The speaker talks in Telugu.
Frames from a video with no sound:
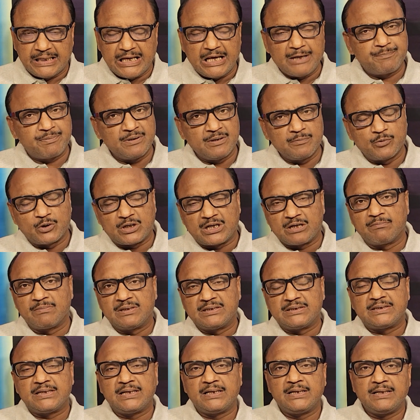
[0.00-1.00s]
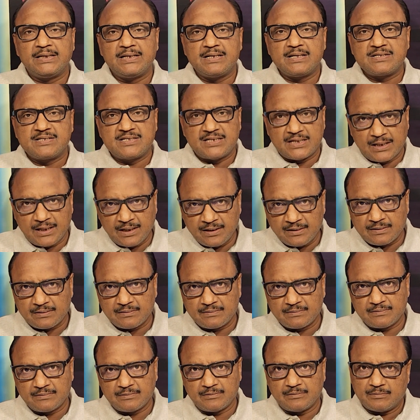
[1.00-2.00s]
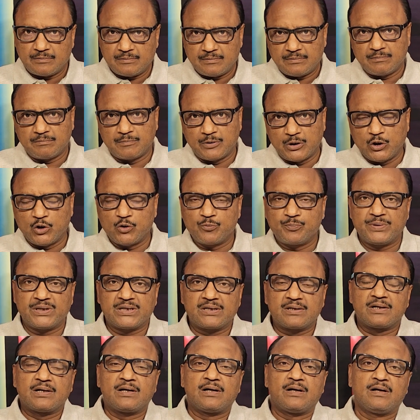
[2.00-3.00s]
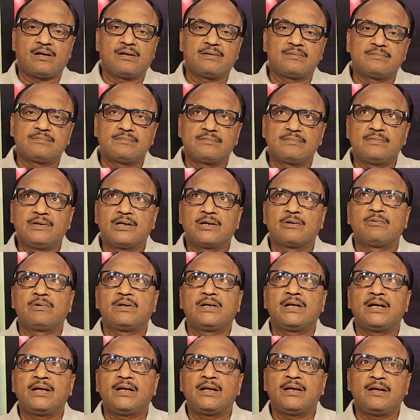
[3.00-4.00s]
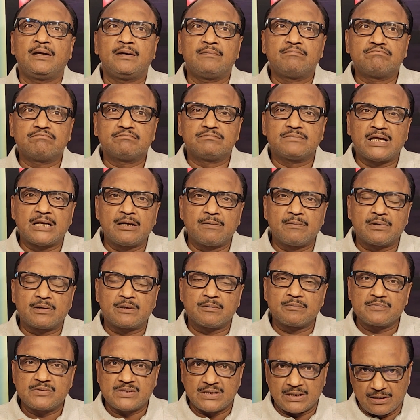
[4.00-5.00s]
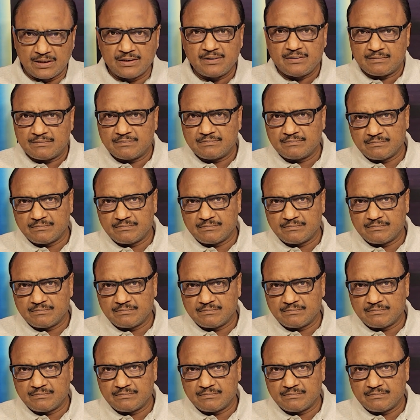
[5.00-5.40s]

ఏపీ ముఖ్యమంత్రి జగన్ బయోపిక్ గా లేకుంటే దాని ఏమంటాం జగన్